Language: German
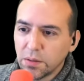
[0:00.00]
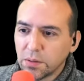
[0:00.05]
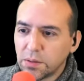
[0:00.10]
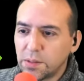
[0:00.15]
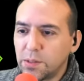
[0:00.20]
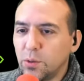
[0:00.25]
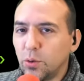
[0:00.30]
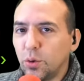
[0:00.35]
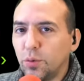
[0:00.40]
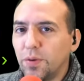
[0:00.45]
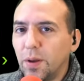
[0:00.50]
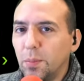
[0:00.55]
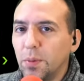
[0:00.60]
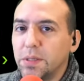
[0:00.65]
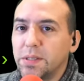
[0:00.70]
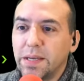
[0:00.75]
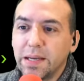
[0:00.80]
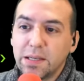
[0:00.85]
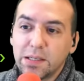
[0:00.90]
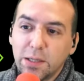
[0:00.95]
So, wir haben
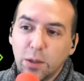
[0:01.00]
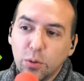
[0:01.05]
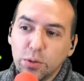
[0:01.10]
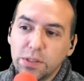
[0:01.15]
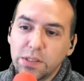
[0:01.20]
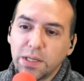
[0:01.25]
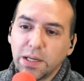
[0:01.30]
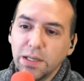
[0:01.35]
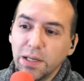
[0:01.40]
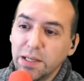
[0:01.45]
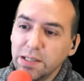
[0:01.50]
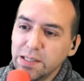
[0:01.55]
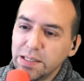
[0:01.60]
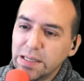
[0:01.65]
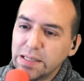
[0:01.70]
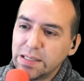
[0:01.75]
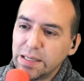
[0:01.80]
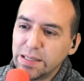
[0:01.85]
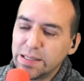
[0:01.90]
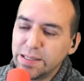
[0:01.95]
jetzt sechs Codes drin. Das ist
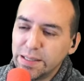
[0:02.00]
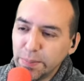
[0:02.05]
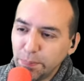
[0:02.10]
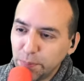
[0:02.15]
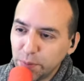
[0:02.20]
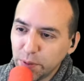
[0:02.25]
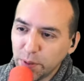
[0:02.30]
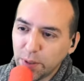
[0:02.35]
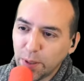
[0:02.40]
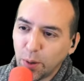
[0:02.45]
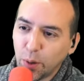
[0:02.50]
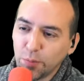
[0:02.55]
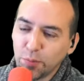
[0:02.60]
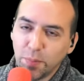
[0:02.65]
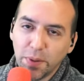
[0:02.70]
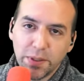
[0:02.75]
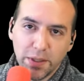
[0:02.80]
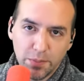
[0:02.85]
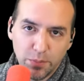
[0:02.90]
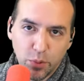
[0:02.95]
jetzt der siebte Code. Wir
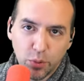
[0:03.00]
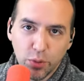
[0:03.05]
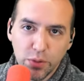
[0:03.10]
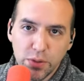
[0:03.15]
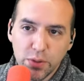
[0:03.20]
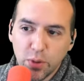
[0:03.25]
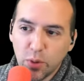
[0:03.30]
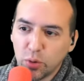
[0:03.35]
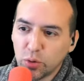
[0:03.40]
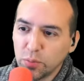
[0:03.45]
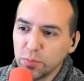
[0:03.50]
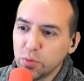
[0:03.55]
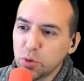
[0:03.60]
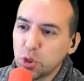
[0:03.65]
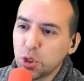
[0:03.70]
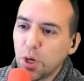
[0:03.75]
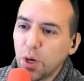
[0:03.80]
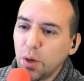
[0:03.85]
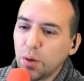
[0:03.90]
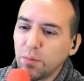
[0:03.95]
machen einen Bonuscode, um zu
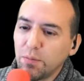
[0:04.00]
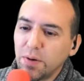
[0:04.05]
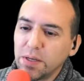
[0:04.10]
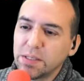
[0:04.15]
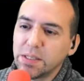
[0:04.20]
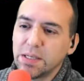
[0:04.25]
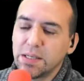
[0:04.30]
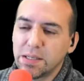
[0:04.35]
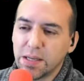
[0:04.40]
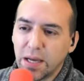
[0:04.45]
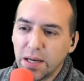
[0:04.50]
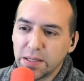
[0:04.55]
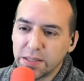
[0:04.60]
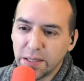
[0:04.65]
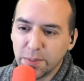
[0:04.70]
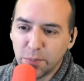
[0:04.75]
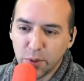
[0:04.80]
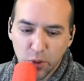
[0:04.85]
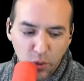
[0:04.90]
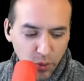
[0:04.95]
schauen, was jetzt alles
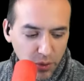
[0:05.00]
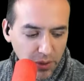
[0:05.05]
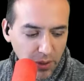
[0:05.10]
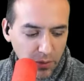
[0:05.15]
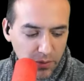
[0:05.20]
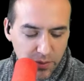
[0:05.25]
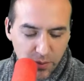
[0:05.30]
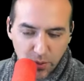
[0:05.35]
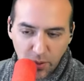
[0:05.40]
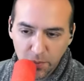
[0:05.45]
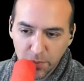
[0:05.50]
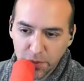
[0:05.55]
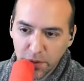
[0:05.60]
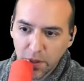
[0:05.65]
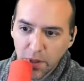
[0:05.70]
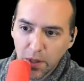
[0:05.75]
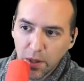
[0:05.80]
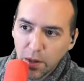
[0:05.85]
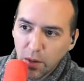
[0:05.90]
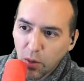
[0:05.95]
an Belohnungen rauskommt.
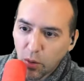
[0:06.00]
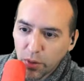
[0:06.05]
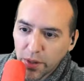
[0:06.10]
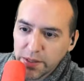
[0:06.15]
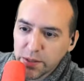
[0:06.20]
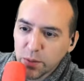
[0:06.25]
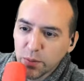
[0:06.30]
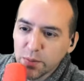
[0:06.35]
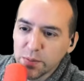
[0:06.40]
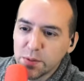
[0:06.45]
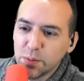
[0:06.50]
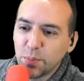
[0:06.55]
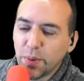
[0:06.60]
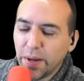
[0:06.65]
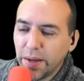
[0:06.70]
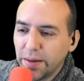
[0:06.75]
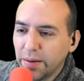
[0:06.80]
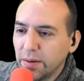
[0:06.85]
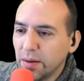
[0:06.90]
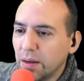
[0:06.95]
Und jetzt gucken wir uns mal
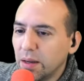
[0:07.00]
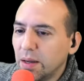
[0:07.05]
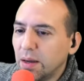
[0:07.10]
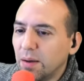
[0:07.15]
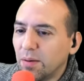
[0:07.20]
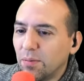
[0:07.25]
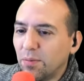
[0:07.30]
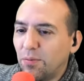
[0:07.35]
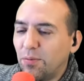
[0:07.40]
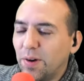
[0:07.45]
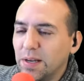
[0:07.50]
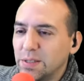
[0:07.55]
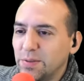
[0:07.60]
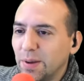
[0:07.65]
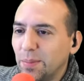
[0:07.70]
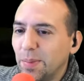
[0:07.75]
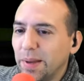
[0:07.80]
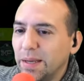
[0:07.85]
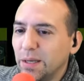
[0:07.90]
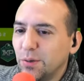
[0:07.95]
an, was
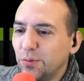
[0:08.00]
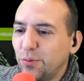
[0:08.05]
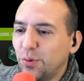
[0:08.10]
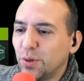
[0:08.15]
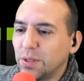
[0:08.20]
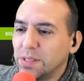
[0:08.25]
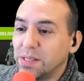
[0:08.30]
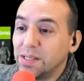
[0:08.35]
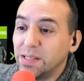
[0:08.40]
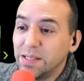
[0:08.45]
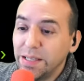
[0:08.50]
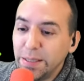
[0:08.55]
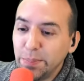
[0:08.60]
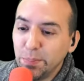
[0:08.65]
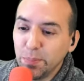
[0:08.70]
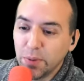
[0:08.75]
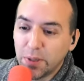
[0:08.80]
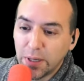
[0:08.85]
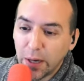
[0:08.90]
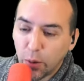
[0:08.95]
wir am Ende für
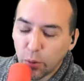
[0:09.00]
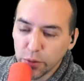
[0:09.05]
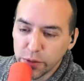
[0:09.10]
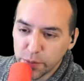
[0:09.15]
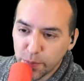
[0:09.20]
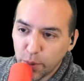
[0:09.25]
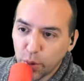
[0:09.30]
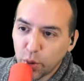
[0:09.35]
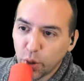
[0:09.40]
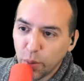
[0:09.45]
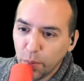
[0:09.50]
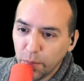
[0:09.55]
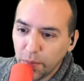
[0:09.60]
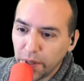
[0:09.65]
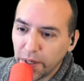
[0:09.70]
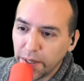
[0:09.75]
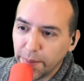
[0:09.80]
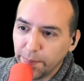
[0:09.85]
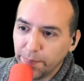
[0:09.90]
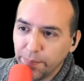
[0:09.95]
sieben Codes bekommen
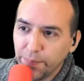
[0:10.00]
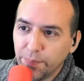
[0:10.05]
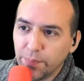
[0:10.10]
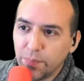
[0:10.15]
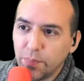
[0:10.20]
haben.